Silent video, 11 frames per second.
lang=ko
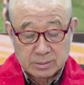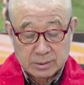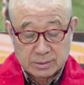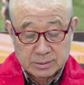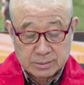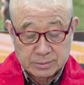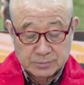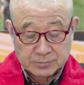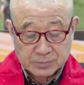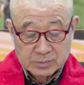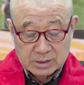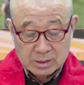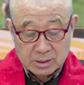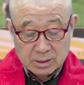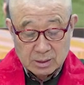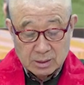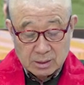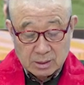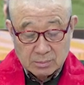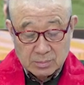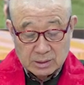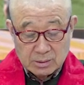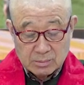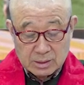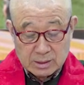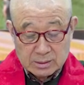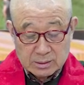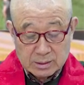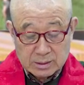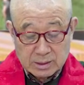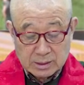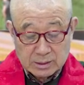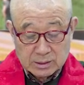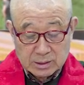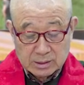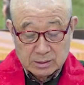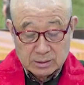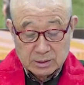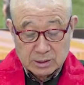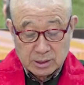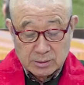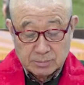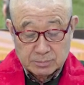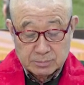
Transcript: 어몇 년 만에 이제 다시 찾은 CM,